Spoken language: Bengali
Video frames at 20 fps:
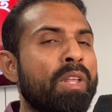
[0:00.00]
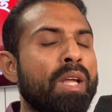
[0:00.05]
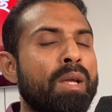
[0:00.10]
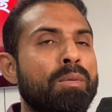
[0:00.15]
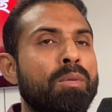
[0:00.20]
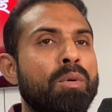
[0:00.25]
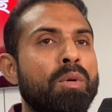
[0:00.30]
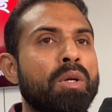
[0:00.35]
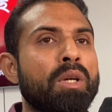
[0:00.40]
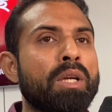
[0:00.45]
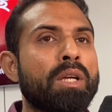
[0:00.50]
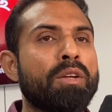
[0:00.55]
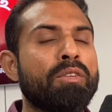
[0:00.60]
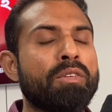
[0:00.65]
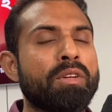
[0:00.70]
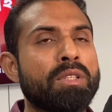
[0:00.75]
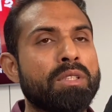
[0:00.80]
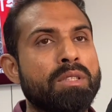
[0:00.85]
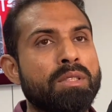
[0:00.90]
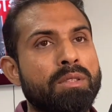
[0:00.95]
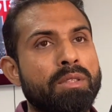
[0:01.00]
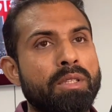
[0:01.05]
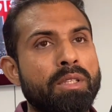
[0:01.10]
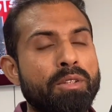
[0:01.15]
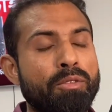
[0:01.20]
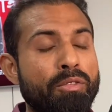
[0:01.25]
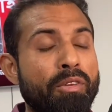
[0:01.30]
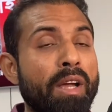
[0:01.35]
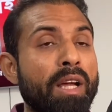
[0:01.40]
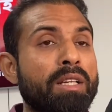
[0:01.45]
এবং ইভেন
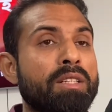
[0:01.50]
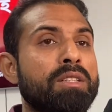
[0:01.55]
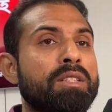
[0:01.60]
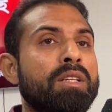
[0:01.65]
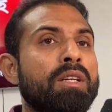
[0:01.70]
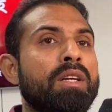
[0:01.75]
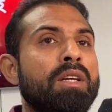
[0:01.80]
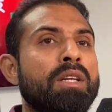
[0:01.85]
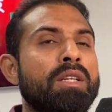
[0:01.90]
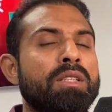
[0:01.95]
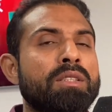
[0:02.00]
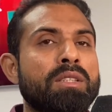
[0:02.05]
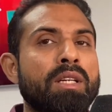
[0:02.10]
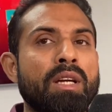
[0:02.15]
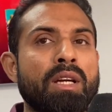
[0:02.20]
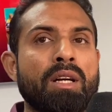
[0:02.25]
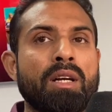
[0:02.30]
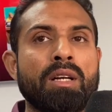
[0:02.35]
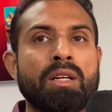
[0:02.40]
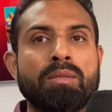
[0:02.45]
ইনফ্যাক্ট যারা